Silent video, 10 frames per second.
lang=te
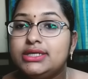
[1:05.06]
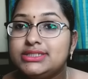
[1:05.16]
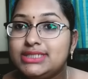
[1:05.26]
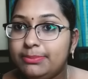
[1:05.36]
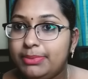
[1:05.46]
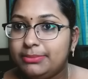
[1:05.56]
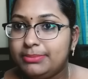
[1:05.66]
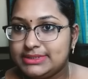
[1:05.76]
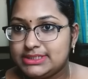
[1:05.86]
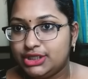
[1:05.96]
చీప్ అండ్
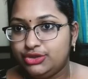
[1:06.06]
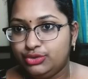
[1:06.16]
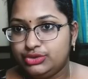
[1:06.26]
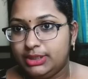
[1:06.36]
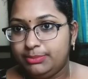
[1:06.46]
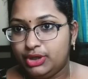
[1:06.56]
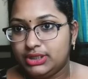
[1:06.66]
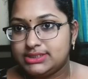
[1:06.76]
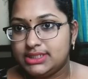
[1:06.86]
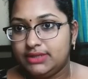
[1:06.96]
బెస్ట్గా దొరుకుతాయి
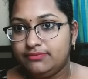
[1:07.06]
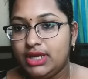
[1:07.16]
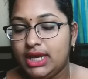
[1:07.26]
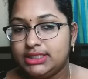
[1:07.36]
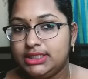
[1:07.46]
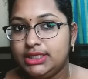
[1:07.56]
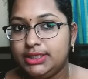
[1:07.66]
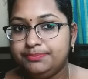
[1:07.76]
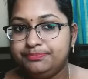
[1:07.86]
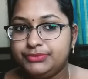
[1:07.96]
ప్రొడక్ట్స్ అనేవి అది
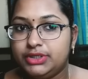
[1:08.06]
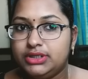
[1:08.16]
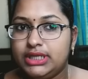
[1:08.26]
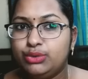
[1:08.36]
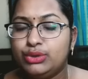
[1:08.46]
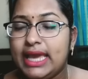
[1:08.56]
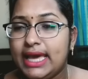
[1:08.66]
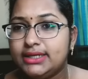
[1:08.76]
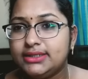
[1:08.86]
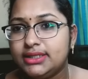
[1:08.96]
నేను
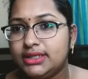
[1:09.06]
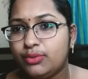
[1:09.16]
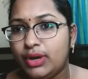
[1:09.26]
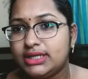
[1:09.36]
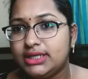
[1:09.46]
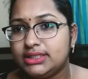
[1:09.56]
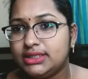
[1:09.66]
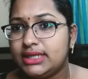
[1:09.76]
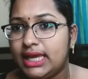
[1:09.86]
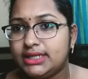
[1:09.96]
గ్యారంటీ క్వాలిటీ అది
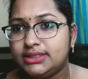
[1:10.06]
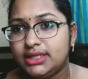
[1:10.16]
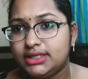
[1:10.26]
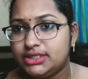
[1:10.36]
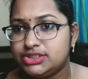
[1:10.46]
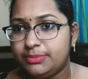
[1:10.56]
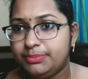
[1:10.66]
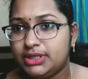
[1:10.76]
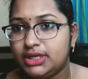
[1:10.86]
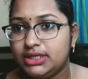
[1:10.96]
గ్యారంటీ అని నేను
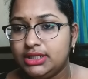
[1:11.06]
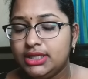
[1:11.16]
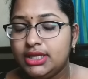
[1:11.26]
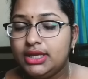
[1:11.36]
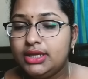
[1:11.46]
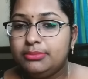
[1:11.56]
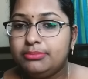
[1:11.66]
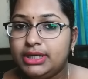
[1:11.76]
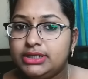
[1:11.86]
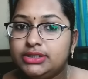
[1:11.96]
చెప్పను కానీ
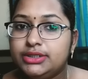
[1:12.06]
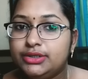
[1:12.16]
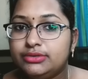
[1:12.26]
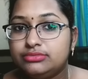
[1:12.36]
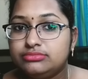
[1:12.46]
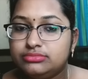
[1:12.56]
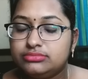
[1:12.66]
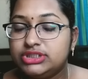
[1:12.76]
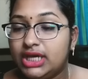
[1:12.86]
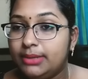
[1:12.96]
బట్
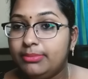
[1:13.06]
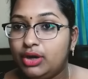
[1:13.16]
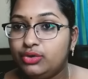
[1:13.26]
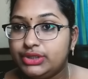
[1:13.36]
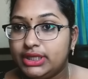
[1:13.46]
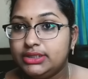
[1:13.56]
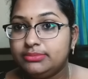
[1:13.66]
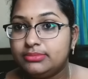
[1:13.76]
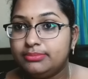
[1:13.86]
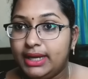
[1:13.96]
చాలా బాగుంటాయి
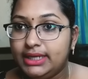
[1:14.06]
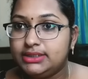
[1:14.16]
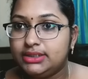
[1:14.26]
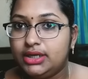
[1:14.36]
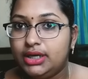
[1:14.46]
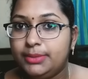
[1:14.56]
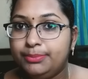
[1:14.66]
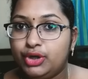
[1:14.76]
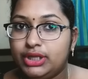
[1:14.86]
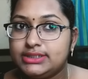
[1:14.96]
బయట
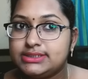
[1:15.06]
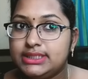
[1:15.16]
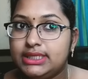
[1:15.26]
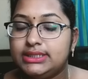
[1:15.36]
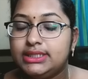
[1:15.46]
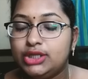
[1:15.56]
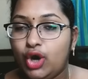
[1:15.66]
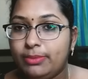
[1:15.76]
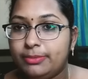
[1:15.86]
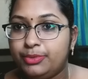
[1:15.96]
ప్రొడక్ట్స్కి
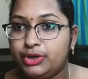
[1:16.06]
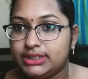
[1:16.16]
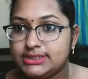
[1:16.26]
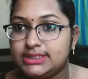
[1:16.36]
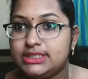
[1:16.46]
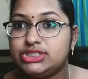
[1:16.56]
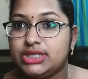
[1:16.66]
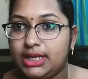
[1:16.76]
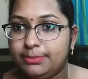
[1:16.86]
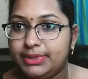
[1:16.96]
లోపల ప్రొడక్ట్స్కి
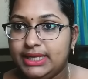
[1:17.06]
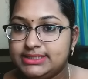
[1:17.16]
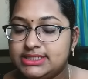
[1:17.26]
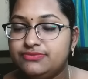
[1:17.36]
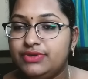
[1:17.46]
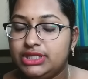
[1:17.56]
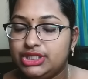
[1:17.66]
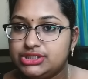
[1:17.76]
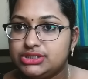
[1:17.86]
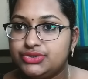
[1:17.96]
చాలా ప్రైజెస్
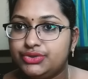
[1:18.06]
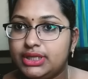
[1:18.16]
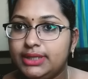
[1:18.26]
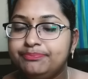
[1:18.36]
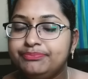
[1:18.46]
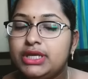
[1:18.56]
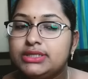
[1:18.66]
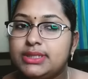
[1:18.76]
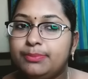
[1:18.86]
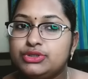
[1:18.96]
వేరియేషన్స్ ఉంటాయి
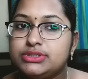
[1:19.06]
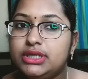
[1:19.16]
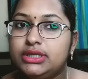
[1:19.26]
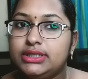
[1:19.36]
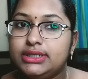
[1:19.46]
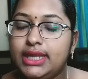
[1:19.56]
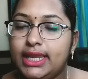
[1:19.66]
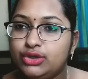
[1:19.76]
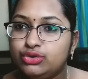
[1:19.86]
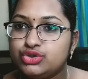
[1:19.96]
సపోజ్ uh,
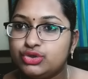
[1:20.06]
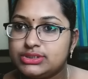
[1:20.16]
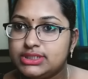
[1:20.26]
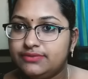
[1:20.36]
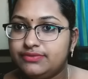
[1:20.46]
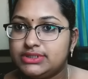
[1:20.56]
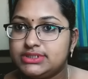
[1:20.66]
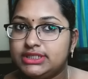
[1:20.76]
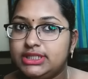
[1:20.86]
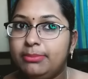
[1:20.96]
నేను చూసిన డిఫరెన్స్
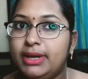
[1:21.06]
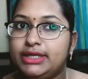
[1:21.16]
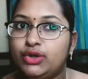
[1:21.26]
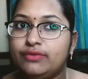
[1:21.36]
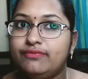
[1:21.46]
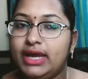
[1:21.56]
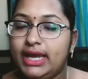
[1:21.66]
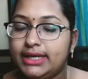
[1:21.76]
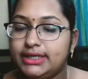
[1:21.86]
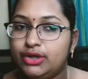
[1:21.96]
అయితే బయట ఒక ఫైవ్
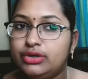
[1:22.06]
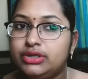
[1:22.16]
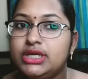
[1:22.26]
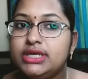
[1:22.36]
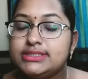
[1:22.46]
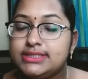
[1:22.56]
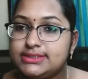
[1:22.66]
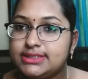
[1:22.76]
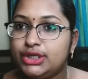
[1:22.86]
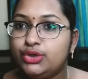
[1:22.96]
హండ్రెడ్ ఆర్
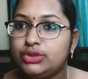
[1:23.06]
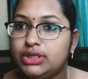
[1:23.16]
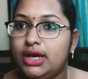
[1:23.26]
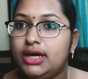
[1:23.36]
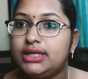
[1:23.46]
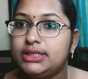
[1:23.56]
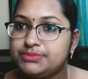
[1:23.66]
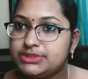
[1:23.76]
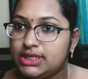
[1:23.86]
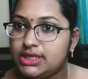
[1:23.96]
సిక్స్ హండ్రెడ్ ఉన్న
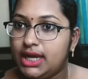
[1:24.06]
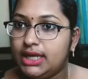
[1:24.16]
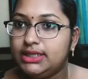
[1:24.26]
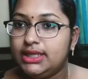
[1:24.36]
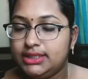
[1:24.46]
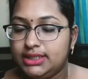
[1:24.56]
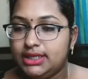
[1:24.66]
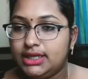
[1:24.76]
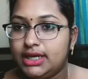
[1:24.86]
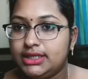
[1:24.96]
లిప్స్టిక్ కానీ
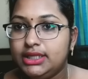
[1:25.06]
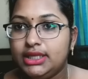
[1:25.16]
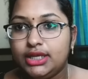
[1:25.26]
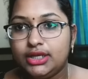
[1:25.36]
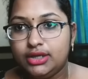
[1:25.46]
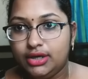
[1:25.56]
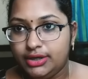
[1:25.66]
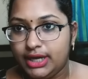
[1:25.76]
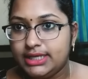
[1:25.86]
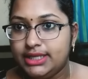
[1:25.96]
ఏదైనా కానీ
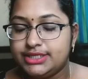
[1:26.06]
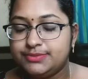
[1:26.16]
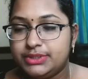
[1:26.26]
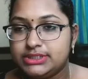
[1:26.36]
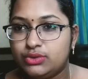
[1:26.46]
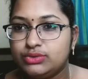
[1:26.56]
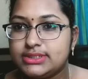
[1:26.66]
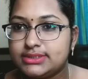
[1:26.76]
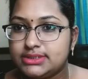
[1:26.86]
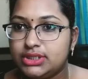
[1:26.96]
అలీ ఎక్స్ప్రెస్లో
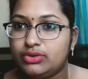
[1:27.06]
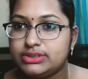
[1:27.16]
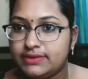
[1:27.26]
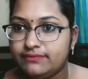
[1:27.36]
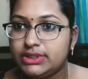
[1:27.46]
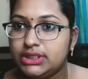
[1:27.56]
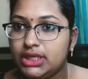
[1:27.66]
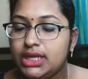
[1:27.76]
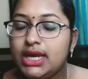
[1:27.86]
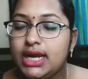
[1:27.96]
సిక్స్టీ ఆర్ సెవెంటీ
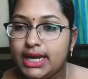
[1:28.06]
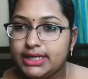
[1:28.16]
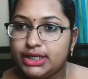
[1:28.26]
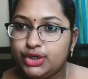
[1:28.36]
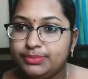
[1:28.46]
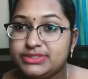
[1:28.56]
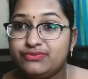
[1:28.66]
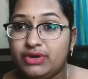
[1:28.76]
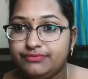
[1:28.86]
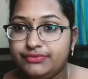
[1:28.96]
హండ్రెడ్ రూపీస్
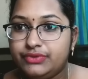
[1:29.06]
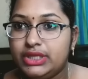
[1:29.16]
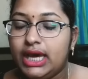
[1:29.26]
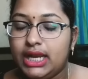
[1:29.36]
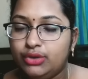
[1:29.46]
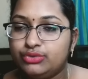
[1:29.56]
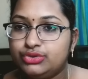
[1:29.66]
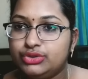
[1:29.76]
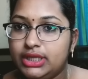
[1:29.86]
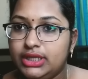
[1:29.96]
వన్ ఫిఫ్టీ అలా
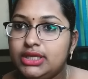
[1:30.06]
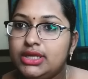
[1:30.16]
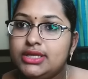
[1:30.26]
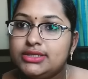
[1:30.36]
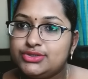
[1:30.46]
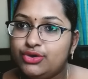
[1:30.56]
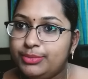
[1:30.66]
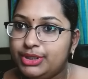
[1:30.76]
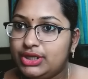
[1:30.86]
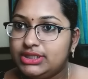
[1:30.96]
ఉంటున్నాయి సో
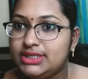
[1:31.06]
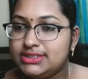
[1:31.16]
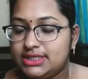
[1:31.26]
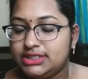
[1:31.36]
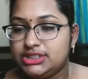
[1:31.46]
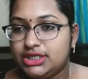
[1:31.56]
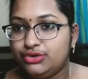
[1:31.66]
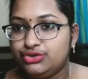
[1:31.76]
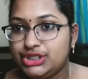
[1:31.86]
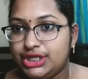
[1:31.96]
మీరు అది ఈజీగా
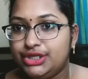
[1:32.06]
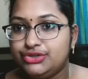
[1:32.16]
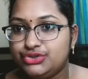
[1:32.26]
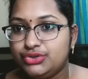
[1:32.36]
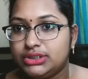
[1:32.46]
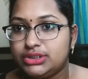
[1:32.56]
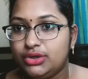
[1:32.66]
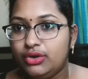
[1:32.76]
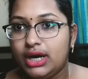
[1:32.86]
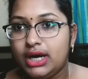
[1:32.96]
చెక్అవుట్ చేయొచ్చు అందులో